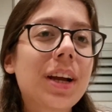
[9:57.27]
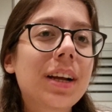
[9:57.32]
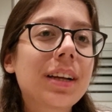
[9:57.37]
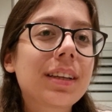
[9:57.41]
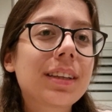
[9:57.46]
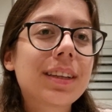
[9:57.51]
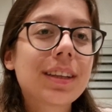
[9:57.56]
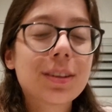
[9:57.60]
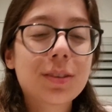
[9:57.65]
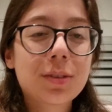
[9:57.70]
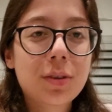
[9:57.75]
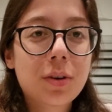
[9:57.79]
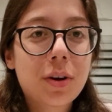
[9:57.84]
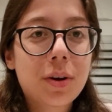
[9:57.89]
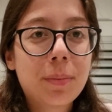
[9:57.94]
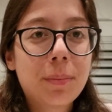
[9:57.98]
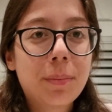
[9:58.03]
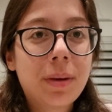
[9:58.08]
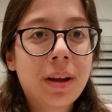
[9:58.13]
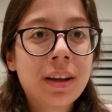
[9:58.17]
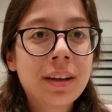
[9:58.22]
Artık
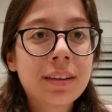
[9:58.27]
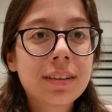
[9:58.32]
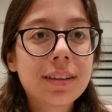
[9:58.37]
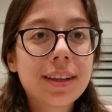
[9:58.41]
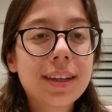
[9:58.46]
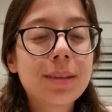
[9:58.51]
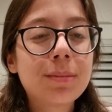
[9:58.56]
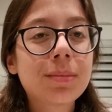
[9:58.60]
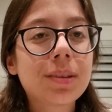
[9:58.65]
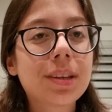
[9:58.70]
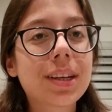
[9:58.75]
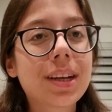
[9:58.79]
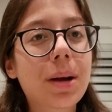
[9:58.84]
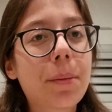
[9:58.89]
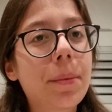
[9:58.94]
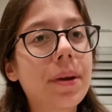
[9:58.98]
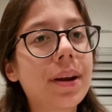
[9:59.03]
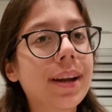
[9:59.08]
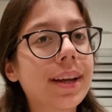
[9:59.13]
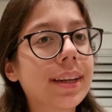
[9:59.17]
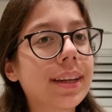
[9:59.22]
yatıyorum ben. Dedim ki
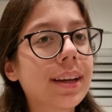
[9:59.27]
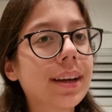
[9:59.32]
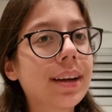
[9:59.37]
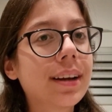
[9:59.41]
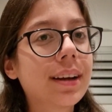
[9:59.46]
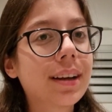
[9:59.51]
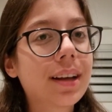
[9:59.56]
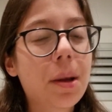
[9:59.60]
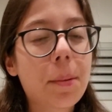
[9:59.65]
kamerayı da